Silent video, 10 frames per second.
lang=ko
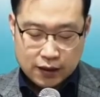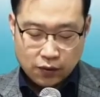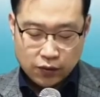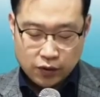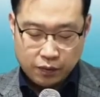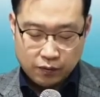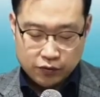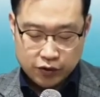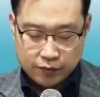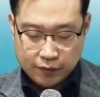오늘
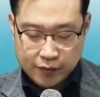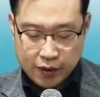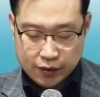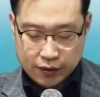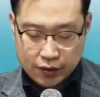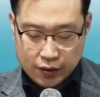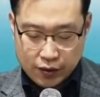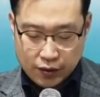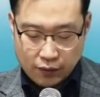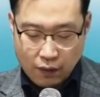본문을 보면
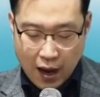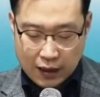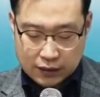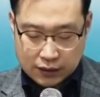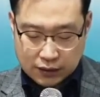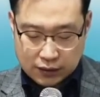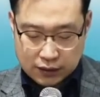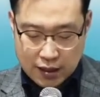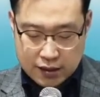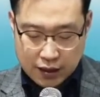왕은
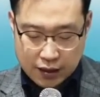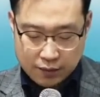세상의